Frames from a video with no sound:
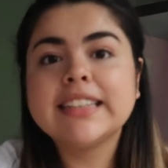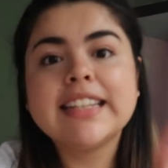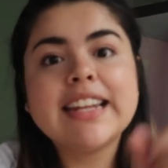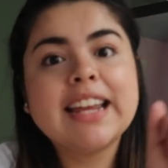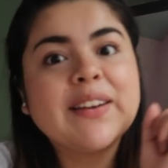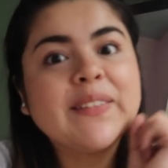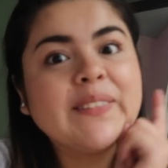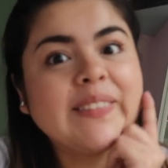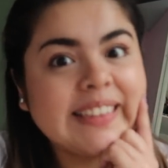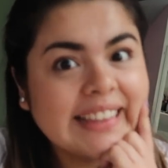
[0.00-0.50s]
les
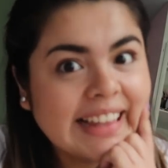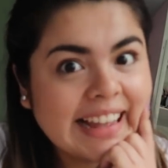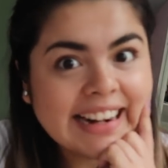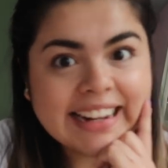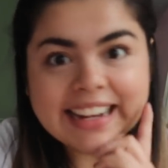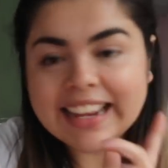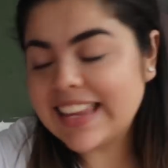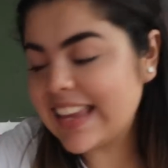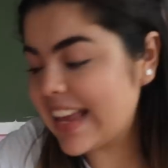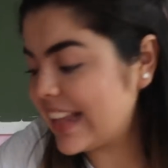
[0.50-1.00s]
quería
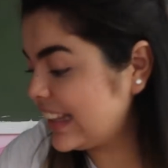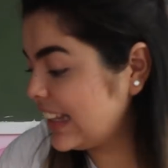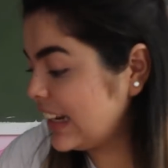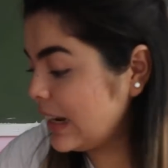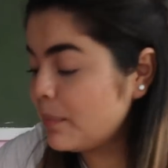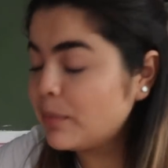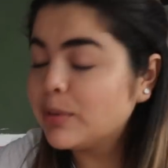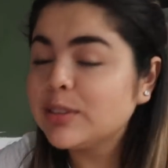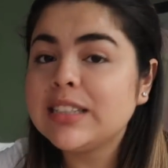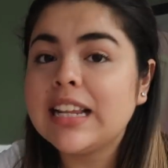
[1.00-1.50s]
contar que ya
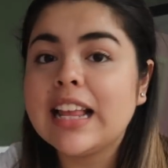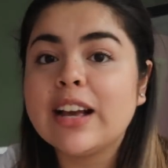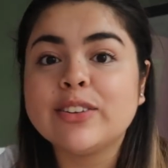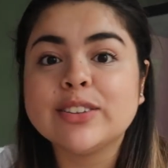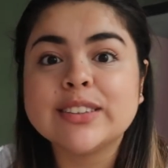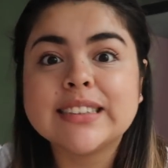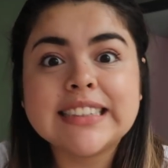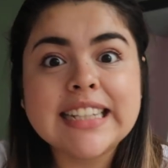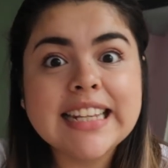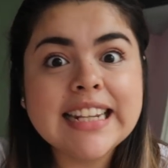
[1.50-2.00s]
tenemos la
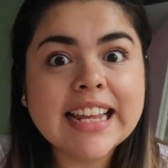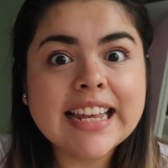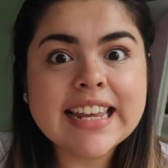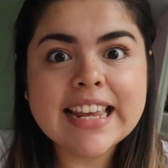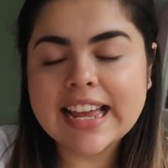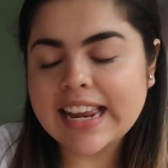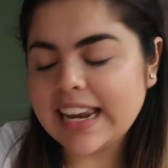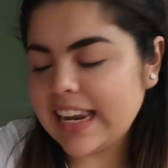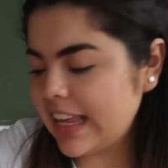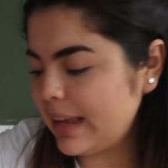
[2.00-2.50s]
cocina
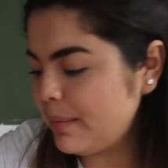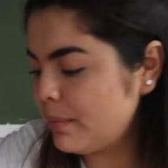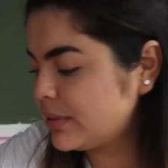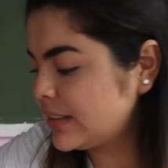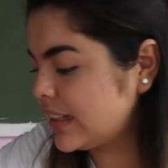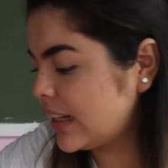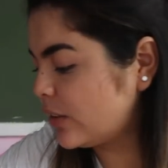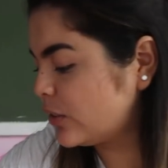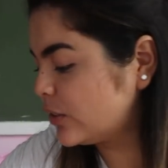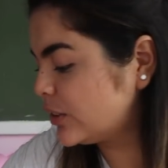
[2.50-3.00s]
Ya
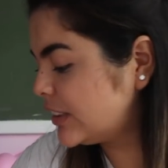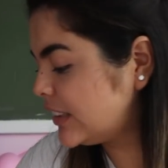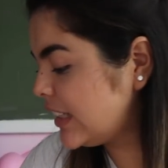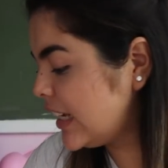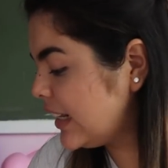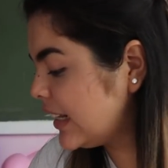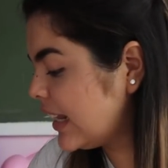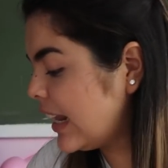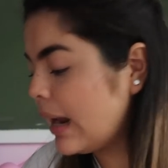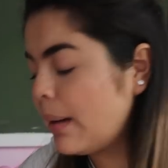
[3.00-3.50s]
elegimos la
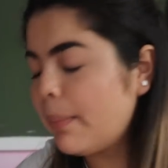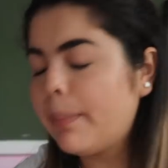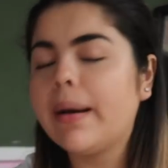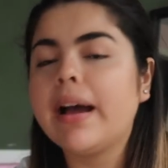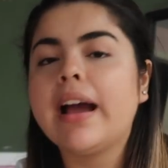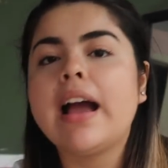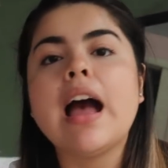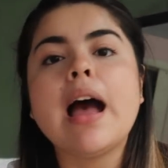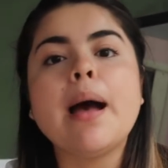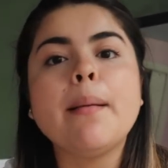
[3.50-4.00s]
cocina, la
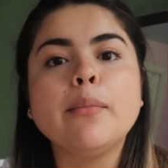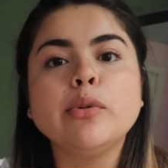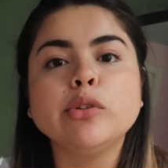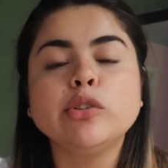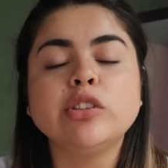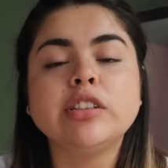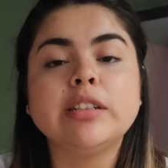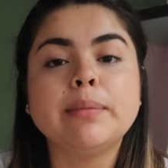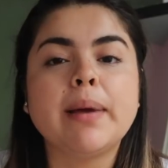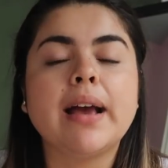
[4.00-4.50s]

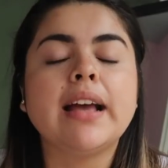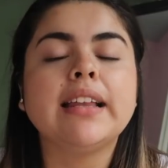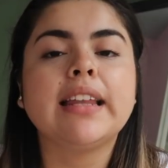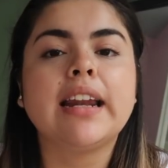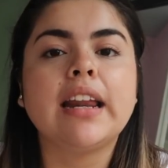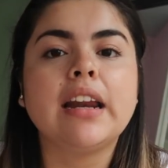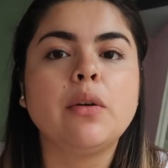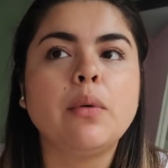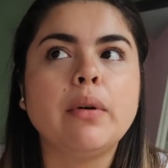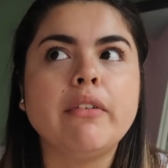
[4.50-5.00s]
pagamos, nos van a
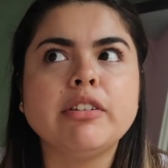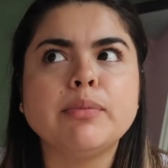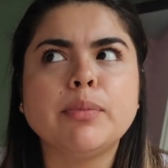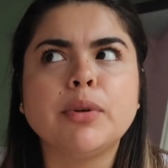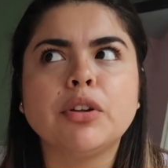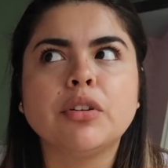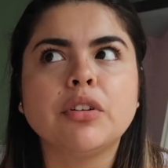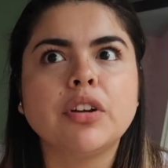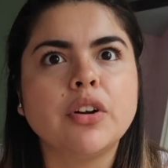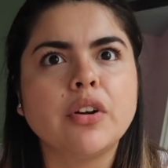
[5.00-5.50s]
traer el jueves
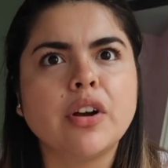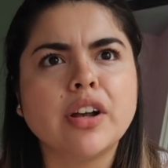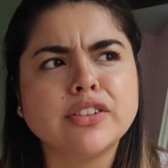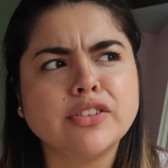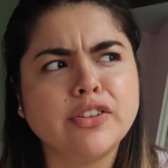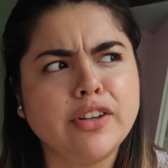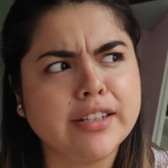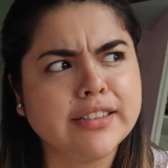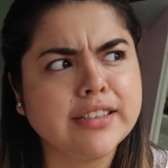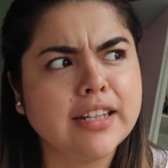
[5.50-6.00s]
Bueno, creo que
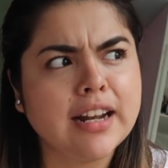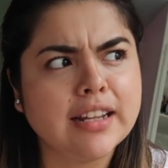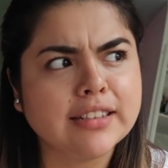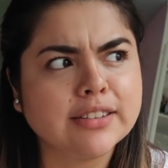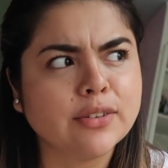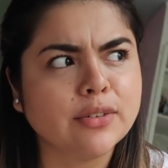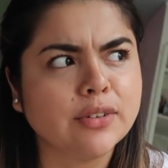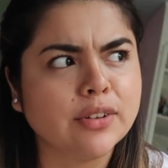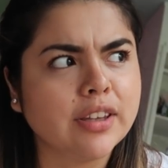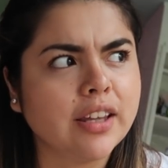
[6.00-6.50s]
eso ya se
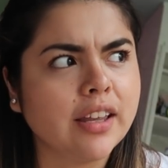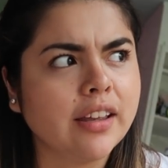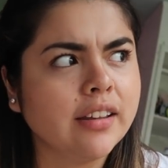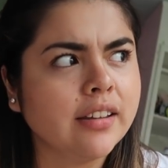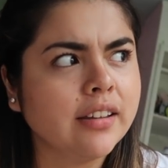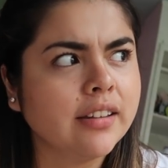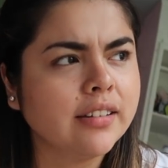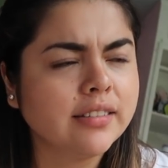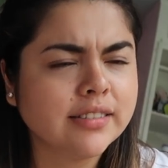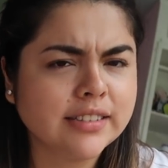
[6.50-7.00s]
las conté
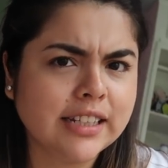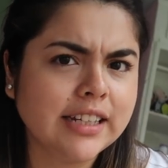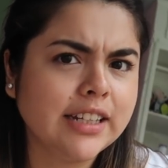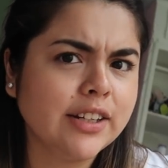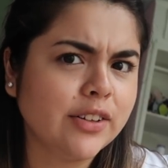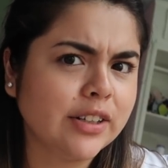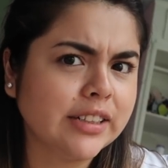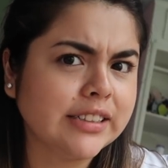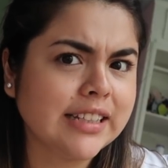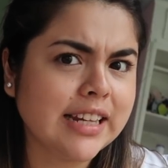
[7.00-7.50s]
Sí,
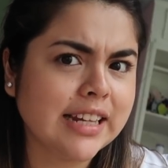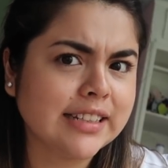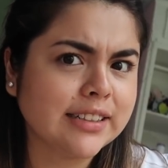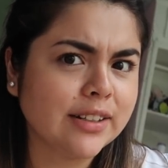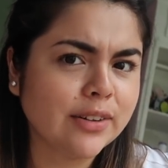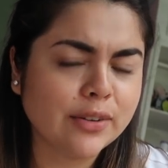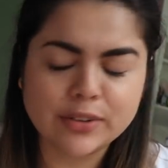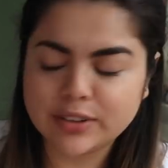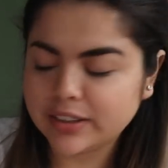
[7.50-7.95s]
creo que sí, ya se lo